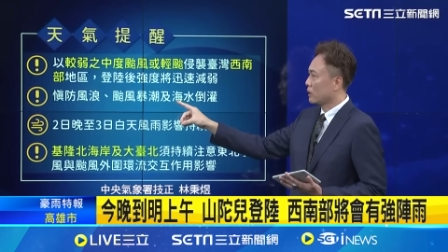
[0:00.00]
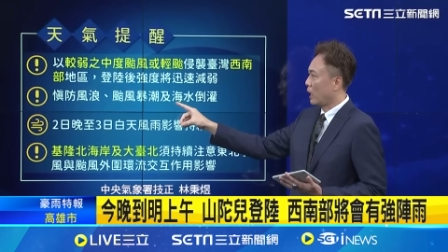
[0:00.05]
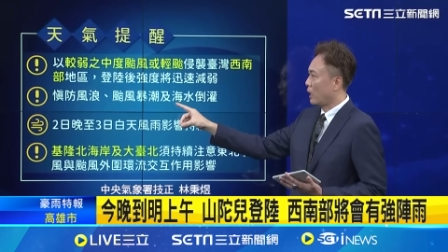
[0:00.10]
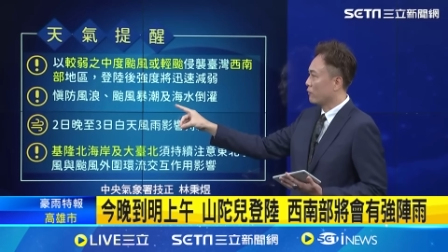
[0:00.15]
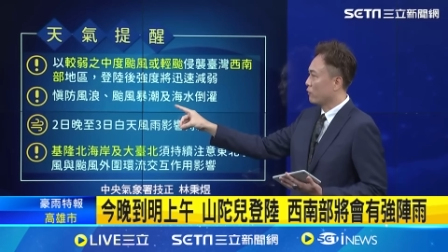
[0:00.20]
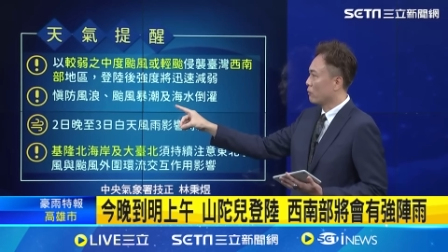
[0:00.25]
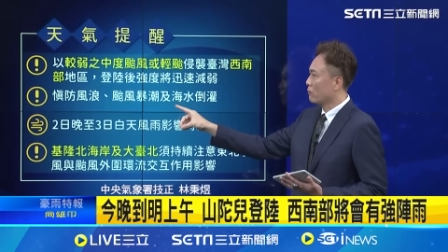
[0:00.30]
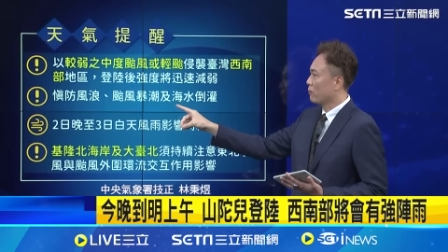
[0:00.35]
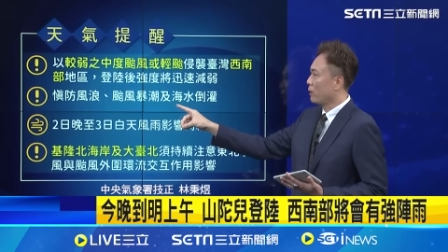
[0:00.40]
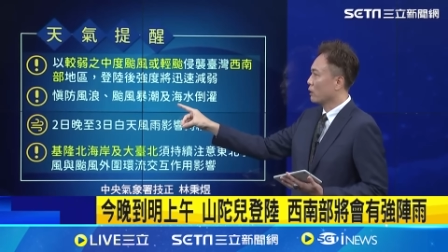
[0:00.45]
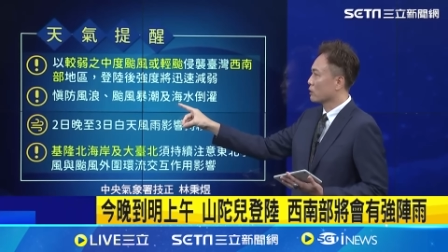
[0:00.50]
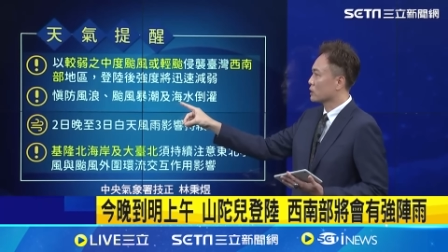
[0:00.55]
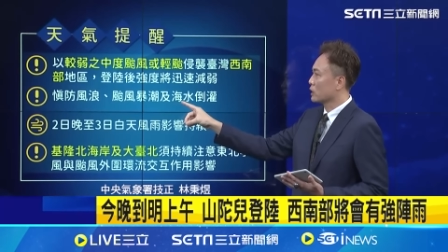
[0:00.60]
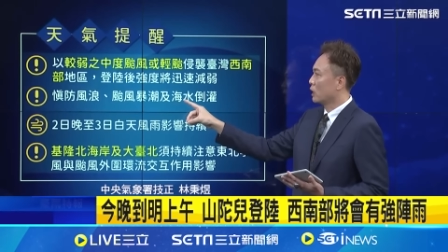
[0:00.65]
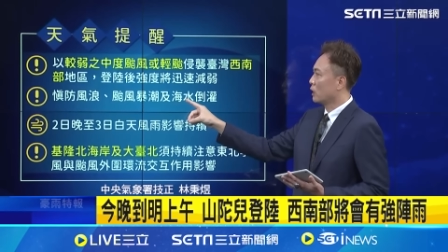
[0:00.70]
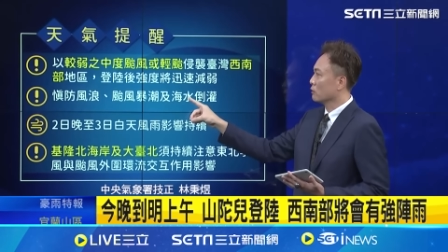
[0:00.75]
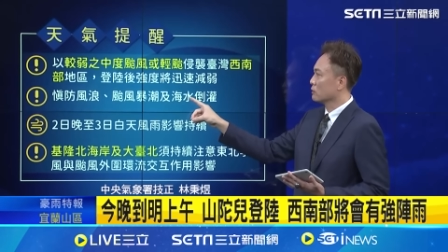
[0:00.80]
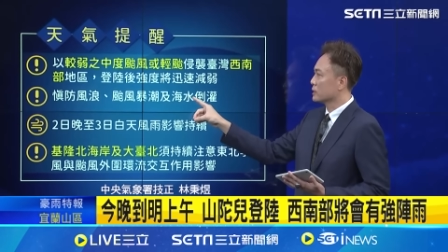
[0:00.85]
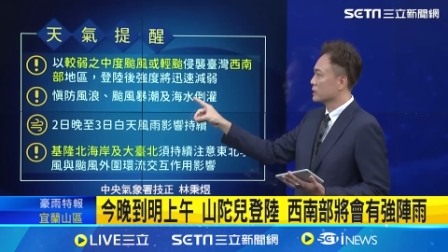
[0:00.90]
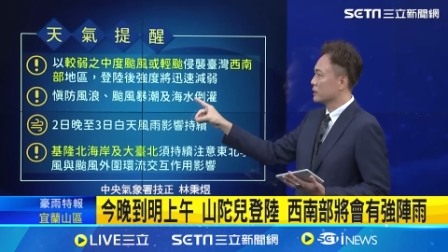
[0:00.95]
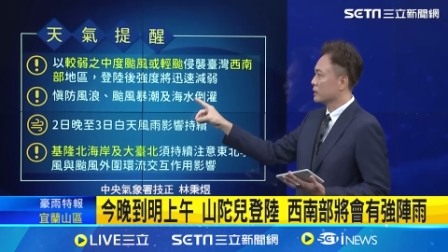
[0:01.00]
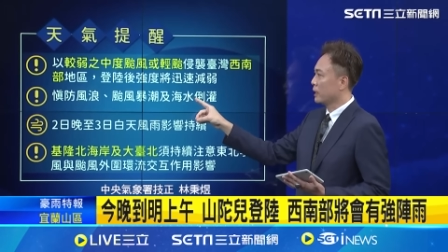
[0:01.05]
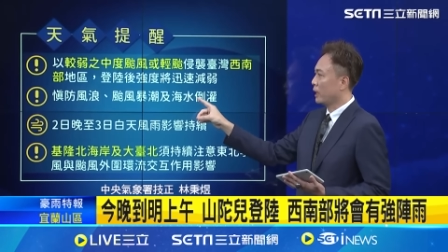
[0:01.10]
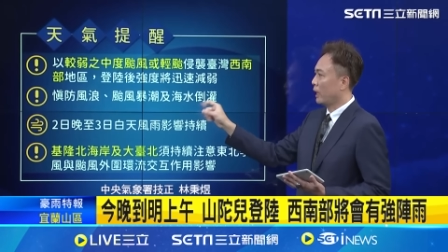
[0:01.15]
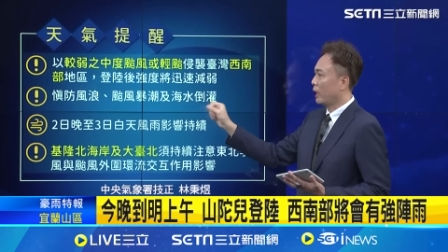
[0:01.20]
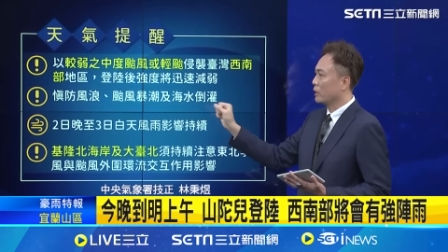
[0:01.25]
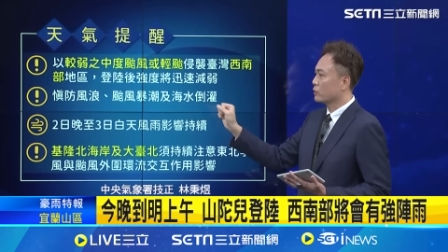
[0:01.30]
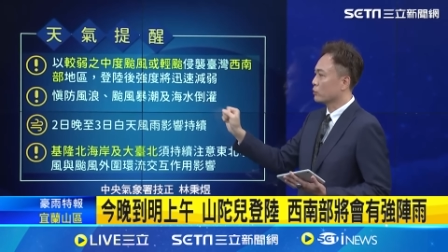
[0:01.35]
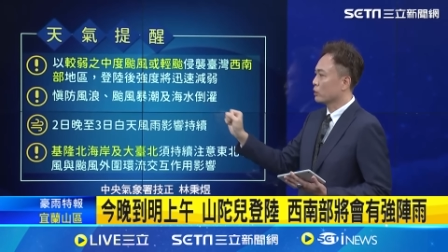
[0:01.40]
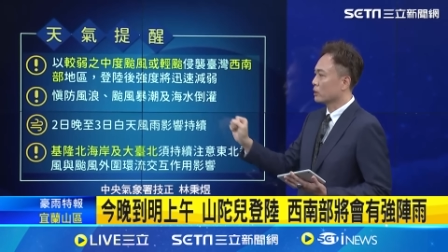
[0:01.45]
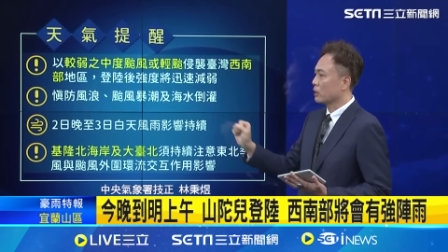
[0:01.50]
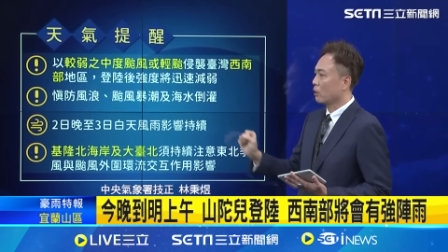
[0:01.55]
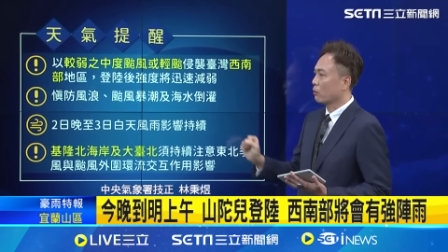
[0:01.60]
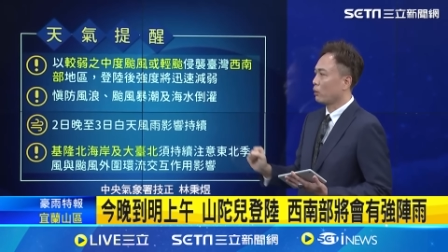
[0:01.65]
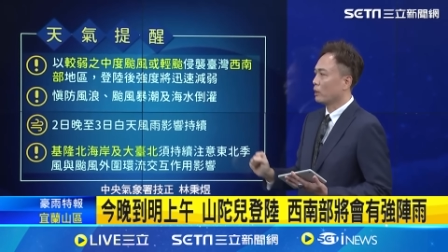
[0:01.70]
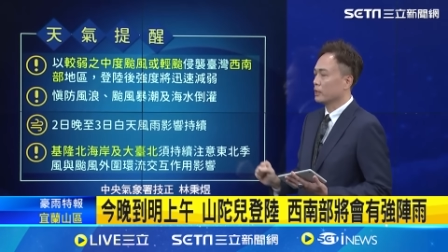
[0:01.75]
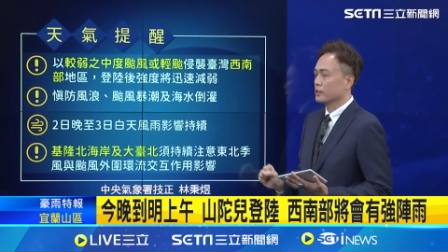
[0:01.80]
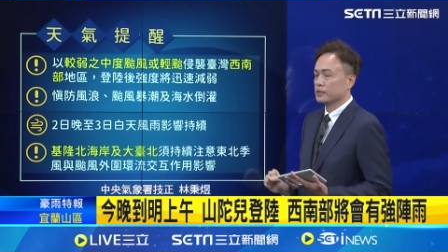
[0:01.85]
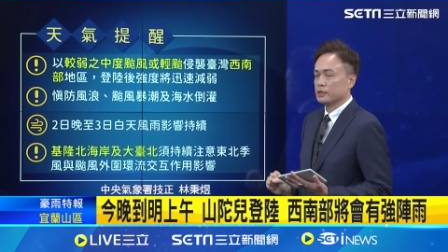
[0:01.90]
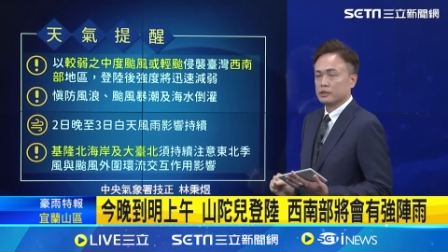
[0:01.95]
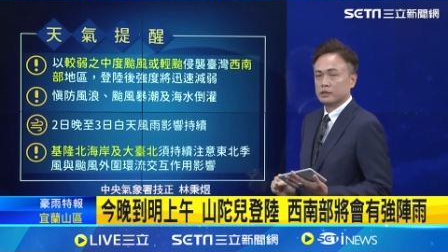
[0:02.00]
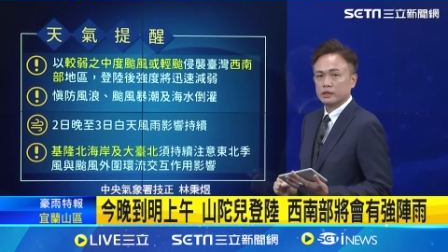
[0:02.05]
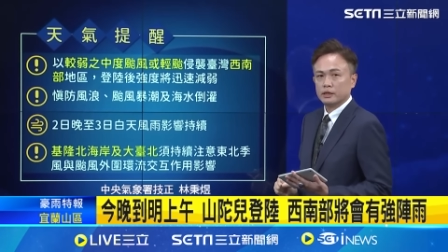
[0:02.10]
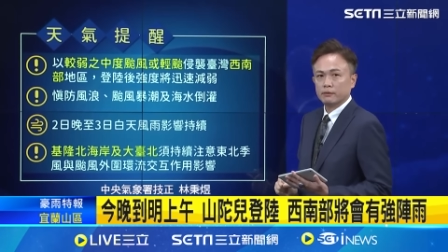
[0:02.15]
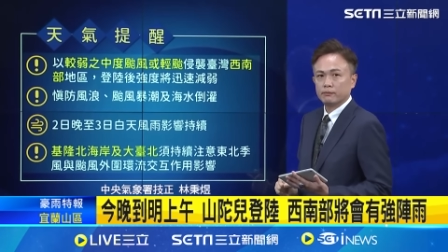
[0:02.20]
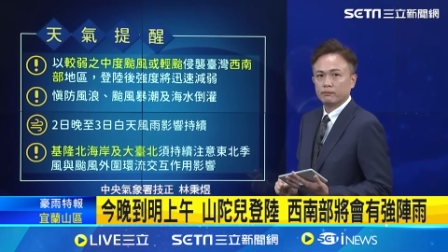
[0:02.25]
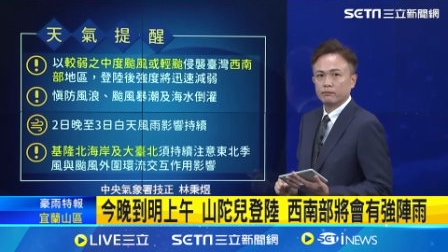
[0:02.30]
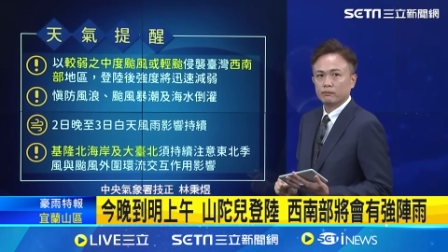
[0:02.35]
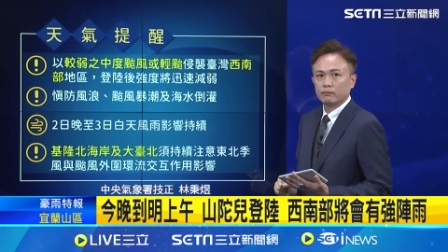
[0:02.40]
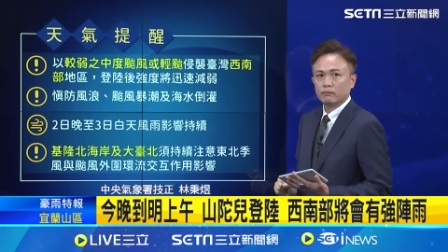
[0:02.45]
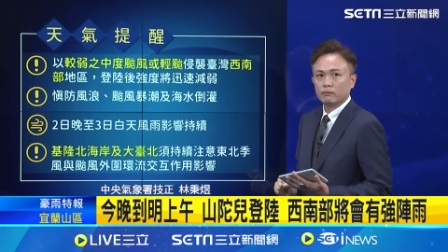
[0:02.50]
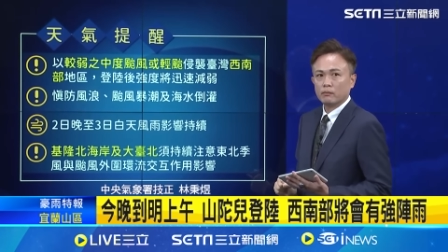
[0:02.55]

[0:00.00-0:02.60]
台风暴潮及海水倒灌的情形。